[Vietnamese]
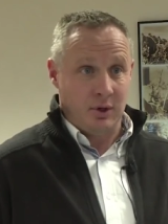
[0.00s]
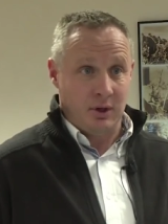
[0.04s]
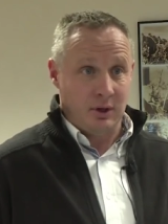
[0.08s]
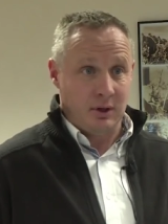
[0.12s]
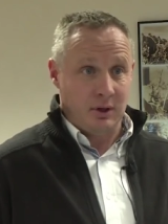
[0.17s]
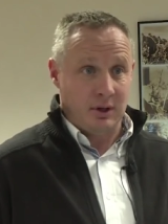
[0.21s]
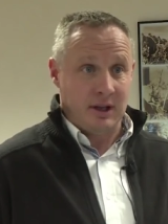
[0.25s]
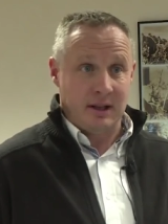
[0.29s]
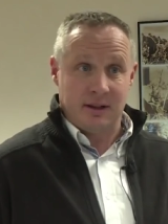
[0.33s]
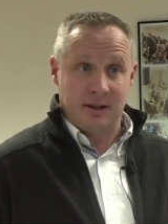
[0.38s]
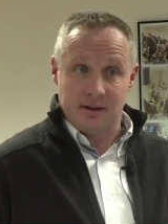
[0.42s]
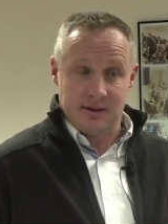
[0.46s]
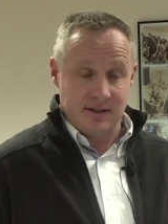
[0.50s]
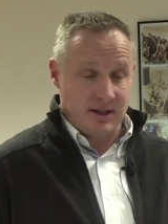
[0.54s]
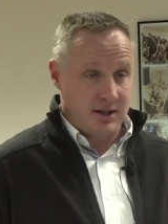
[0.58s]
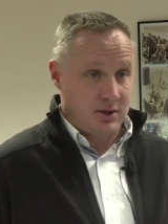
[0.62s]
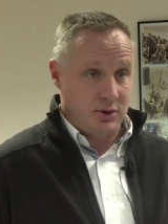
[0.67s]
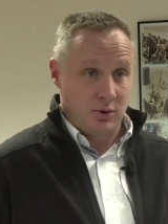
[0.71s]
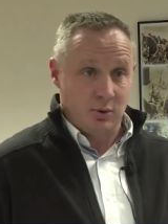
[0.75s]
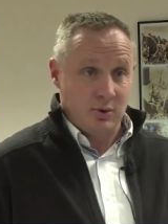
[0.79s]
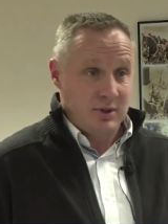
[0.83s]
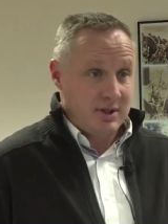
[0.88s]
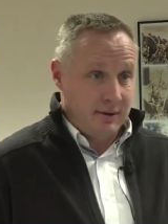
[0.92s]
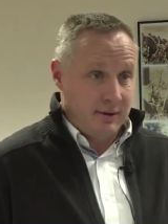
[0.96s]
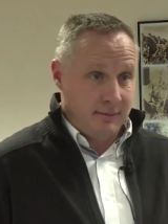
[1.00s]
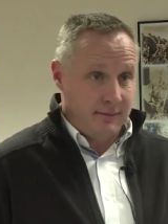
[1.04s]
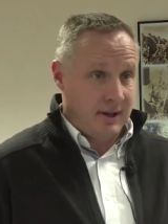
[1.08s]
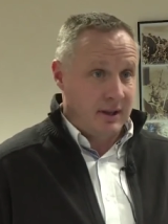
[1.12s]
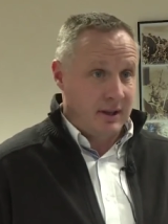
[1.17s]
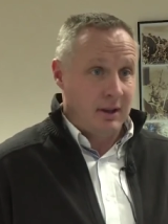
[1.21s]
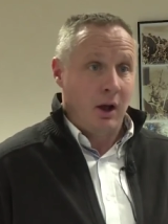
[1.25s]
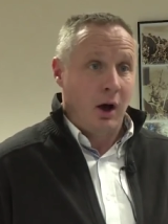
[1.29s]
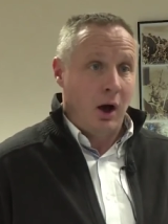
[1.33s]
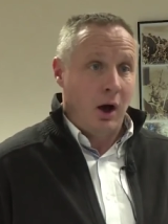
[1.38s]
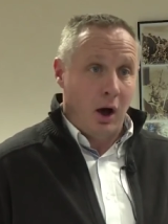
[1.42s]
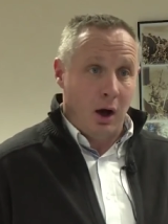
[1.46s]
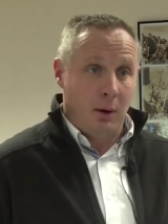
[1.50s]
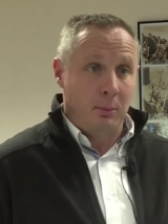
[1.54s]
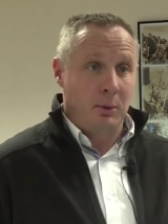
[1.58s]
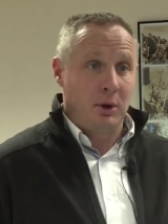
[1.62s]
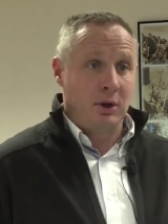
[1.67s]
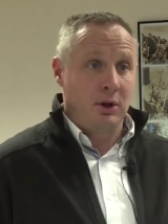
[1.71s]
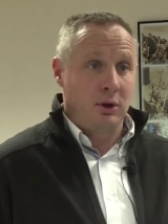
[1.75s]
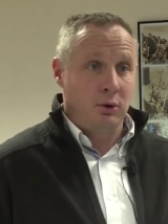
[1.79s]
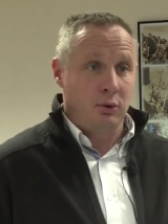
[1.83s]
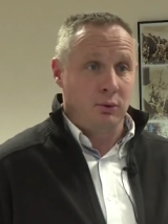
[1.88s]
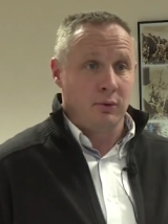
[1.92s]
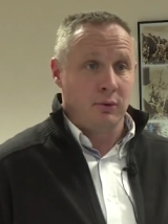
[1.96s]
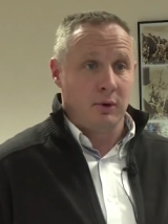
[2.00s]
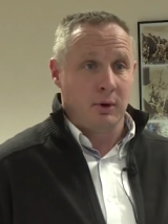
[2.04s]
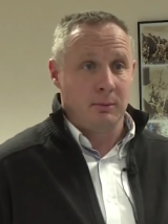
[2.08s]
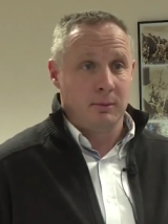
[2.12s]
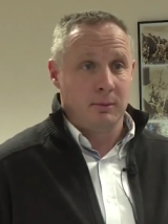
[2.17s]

1,4 tỷ dân, tức là 20%